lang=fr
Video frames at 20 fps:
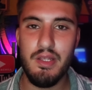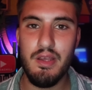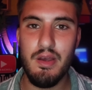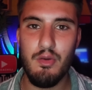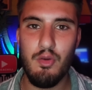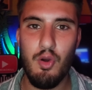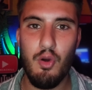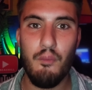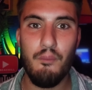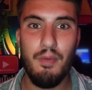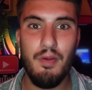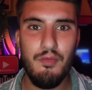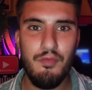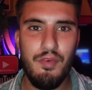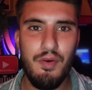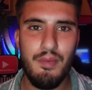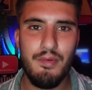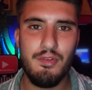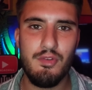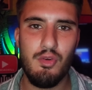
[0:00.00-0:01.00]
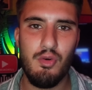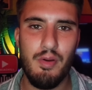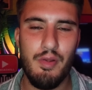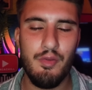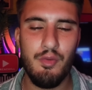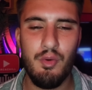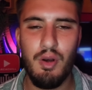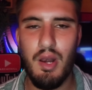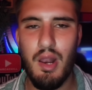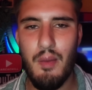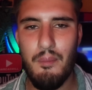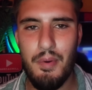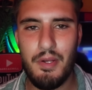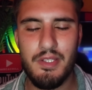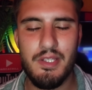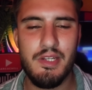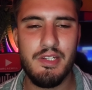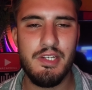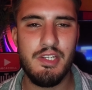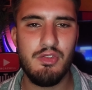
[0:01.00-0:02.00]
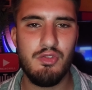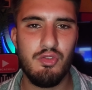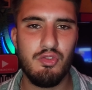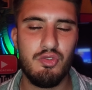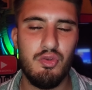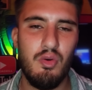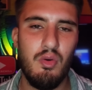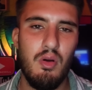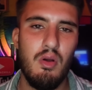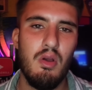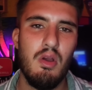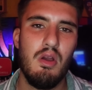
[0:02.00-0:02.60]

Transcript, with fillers: D'ailleurs, même Fabrizio Romano l'a partagé sur son